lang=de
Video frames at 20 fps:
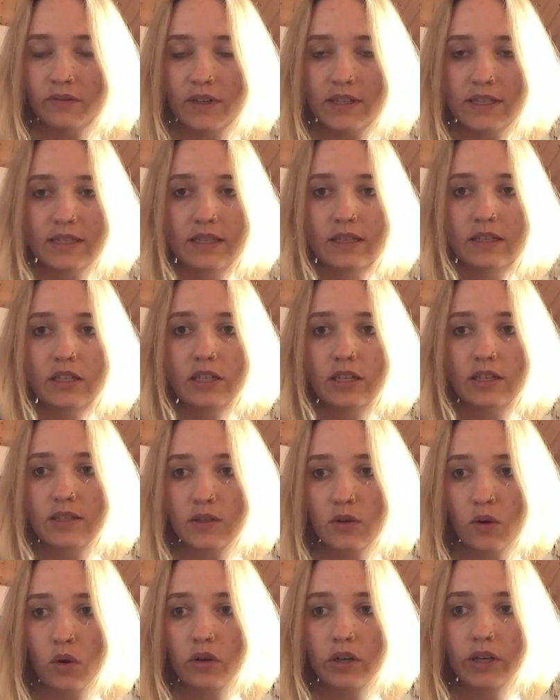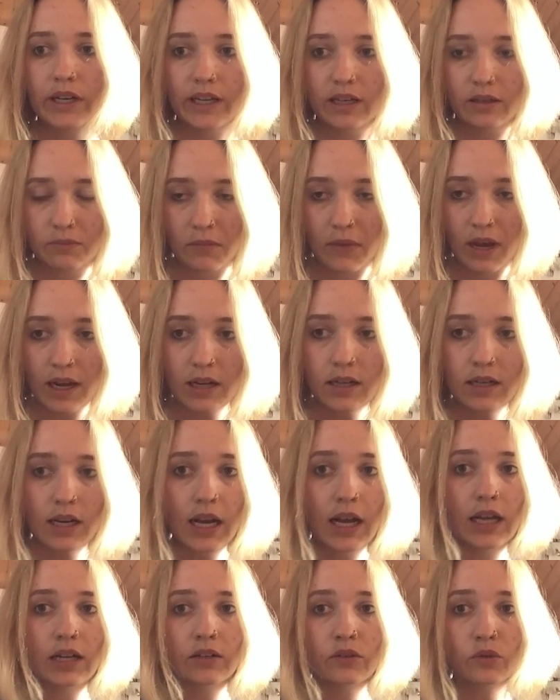was ich jetzt konkret machen
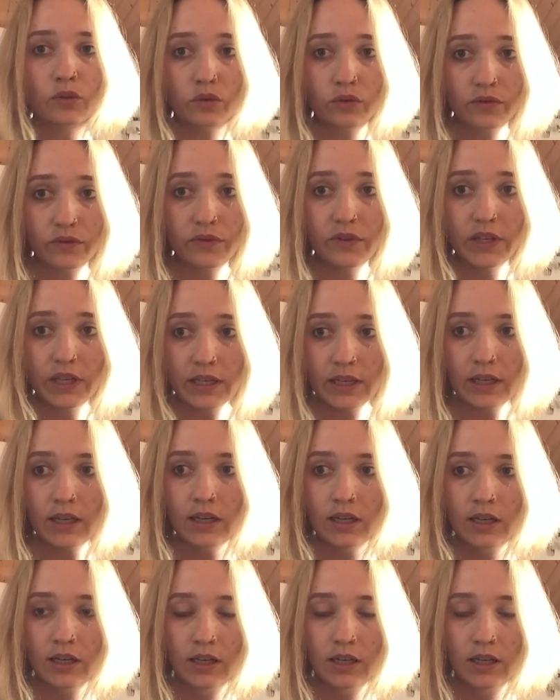kann und wie,